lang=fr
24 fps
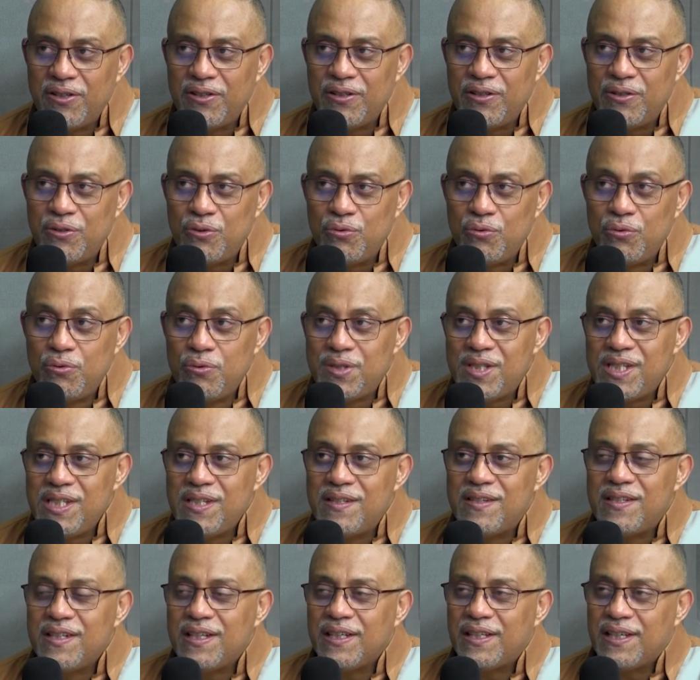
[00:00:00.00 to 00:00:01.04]
euh, nous, nous
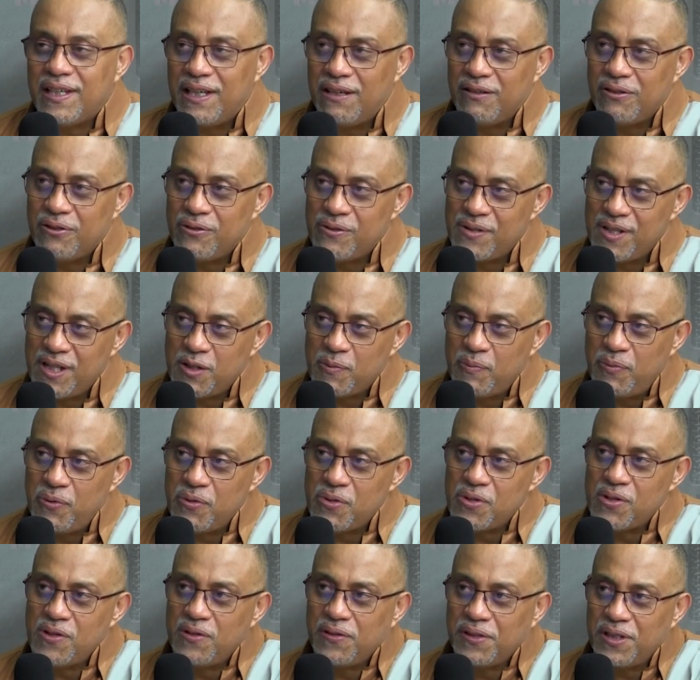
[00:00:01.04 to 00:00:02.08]
citer quelques
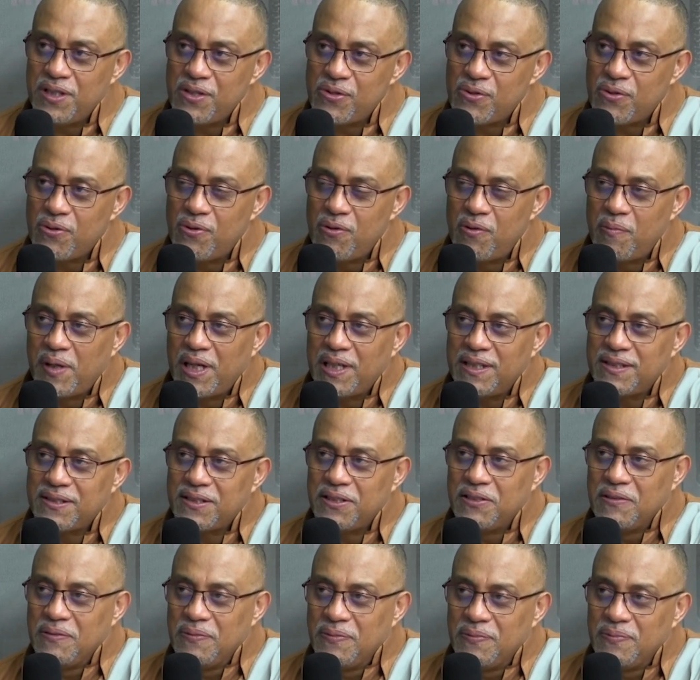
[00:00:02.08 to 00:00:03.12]
exposants qui seront
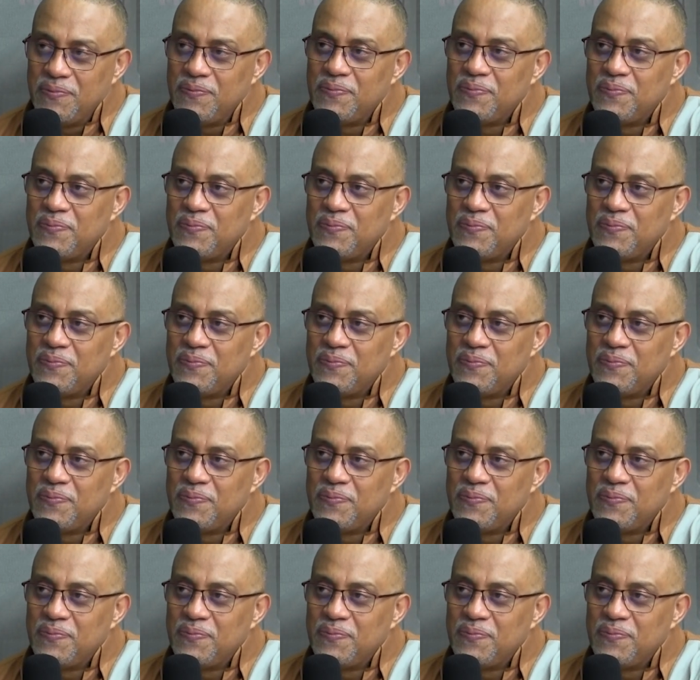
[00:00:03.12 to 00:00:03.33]
présents